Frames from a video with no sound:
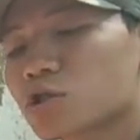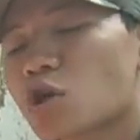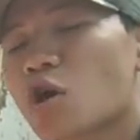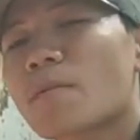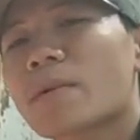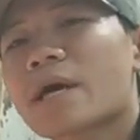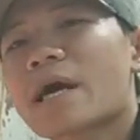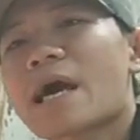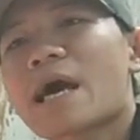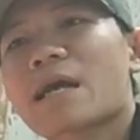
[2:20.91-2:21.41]
cho
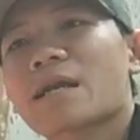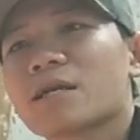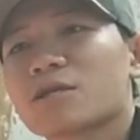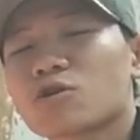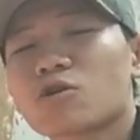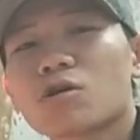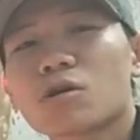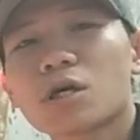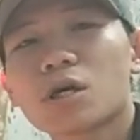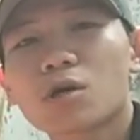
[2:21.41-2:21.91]
một cái hạt
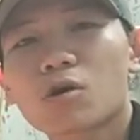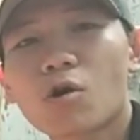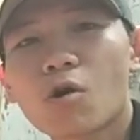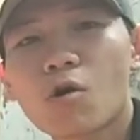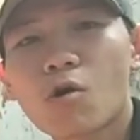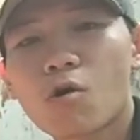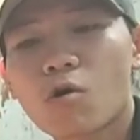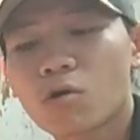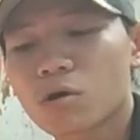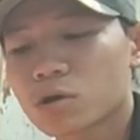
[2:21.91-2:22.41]
cho nó đỡ
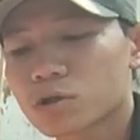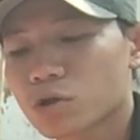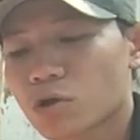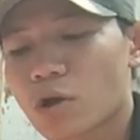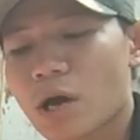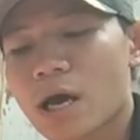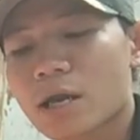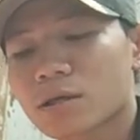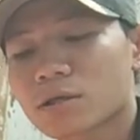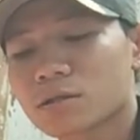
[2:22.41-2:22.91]
khô cho
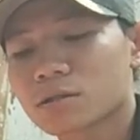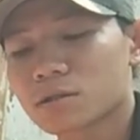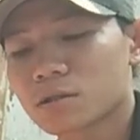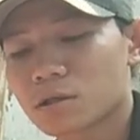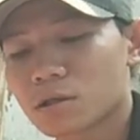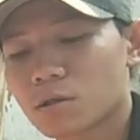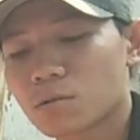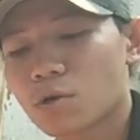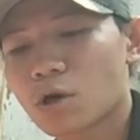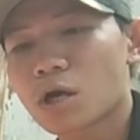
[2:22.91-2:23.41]
nó ăn
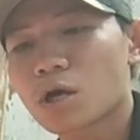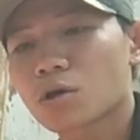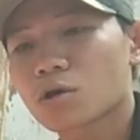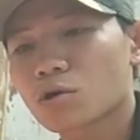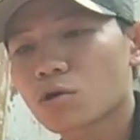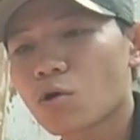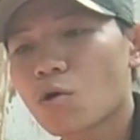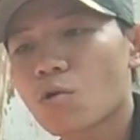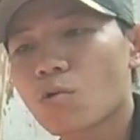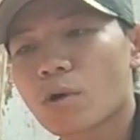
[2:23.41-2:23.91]
không có nó
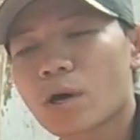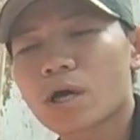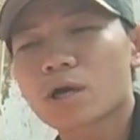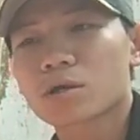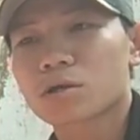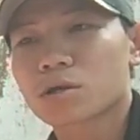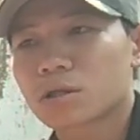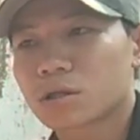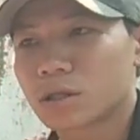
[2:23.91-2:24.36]
khô quá